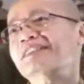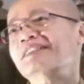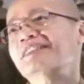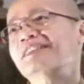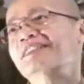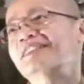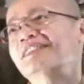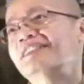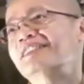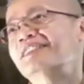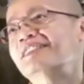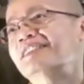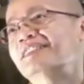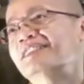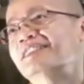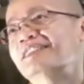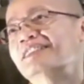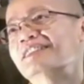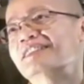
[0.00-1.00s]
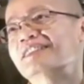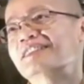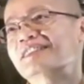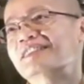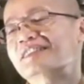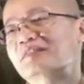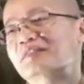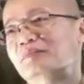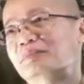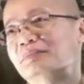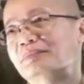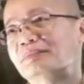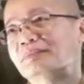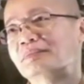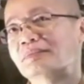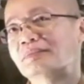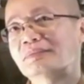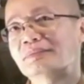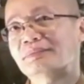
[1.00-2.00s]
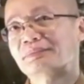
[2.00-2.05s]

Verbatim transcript: 염라대왕은 여러분의 기록을 봅니다.